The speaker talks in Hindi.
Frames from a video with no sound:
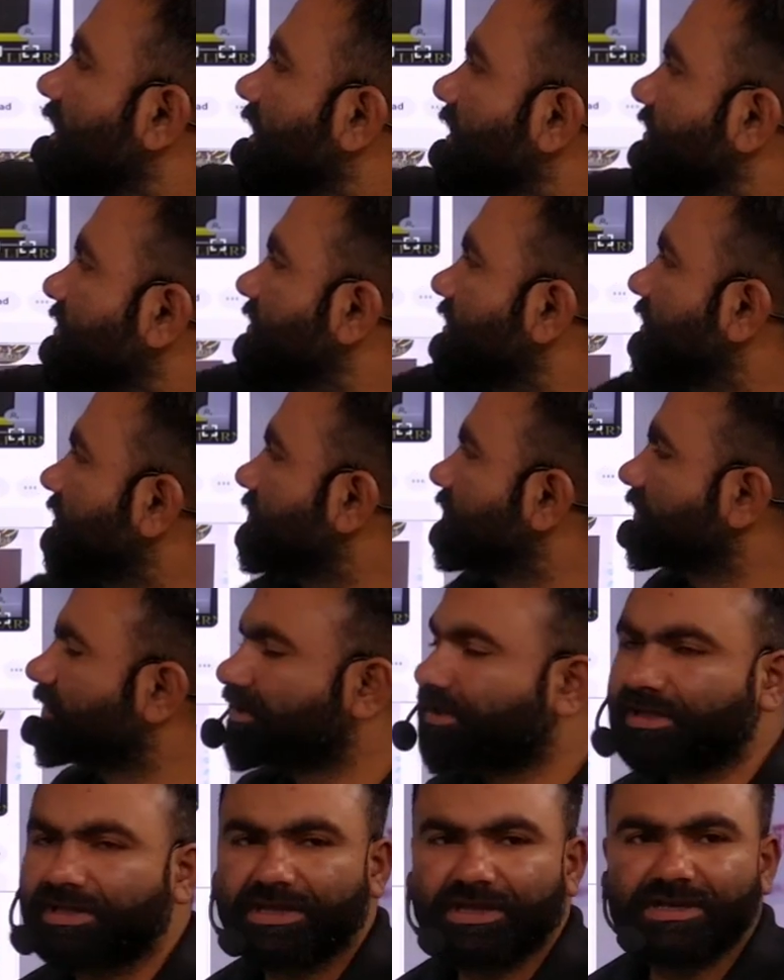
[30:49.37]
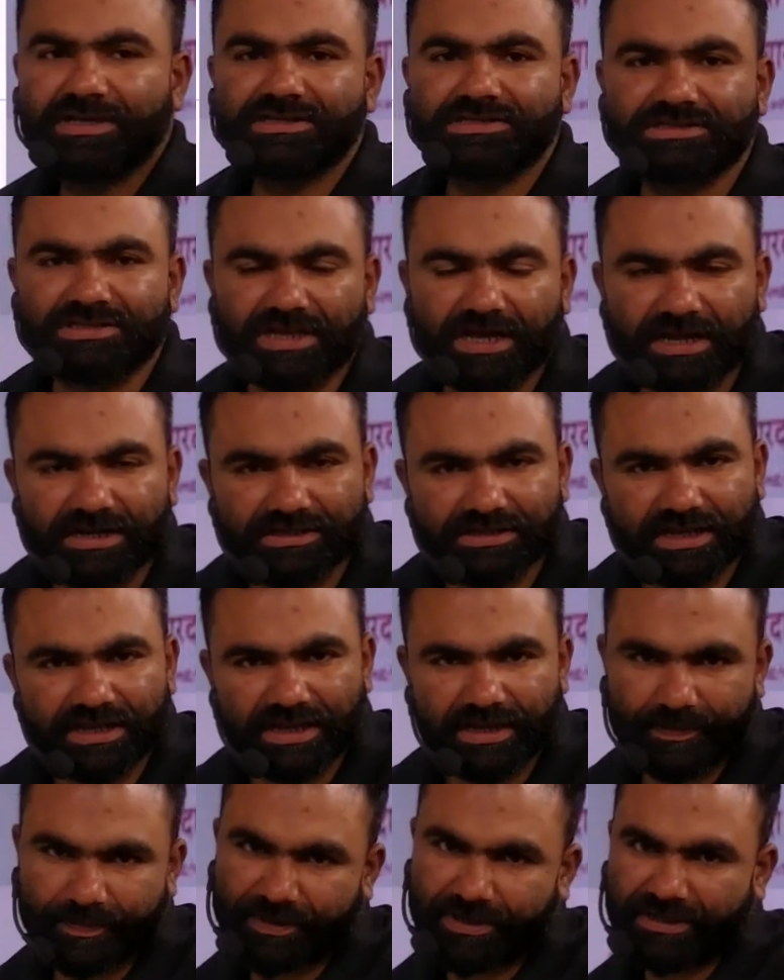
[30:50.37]
है सरस्वती शारदा
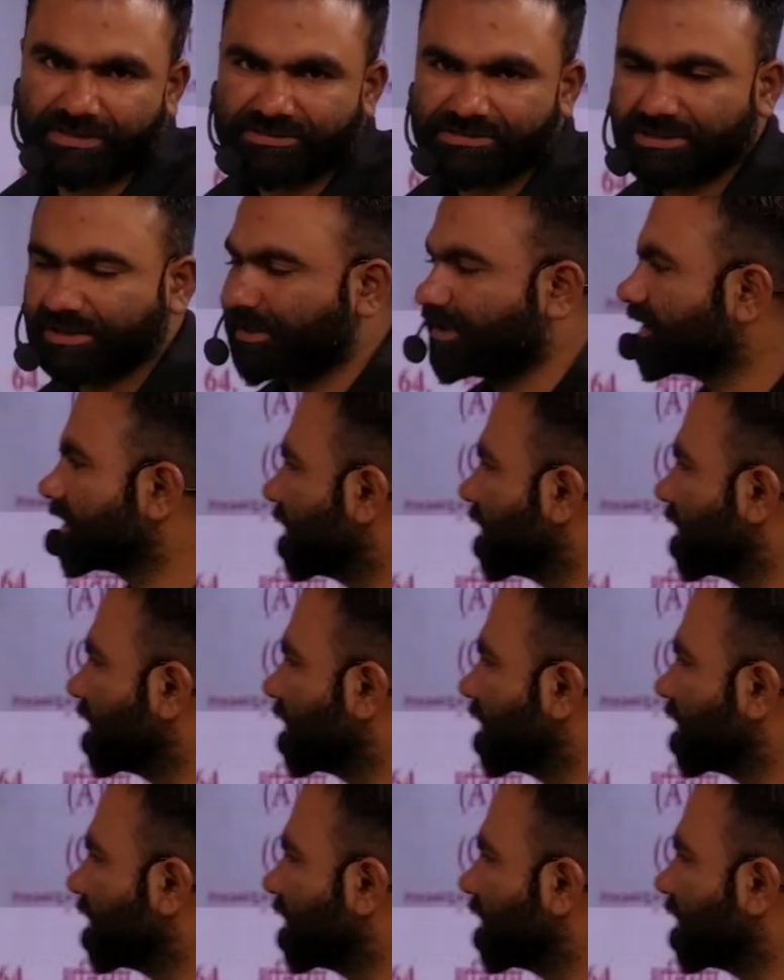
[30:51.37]
यहाँ पे आंसर लिखा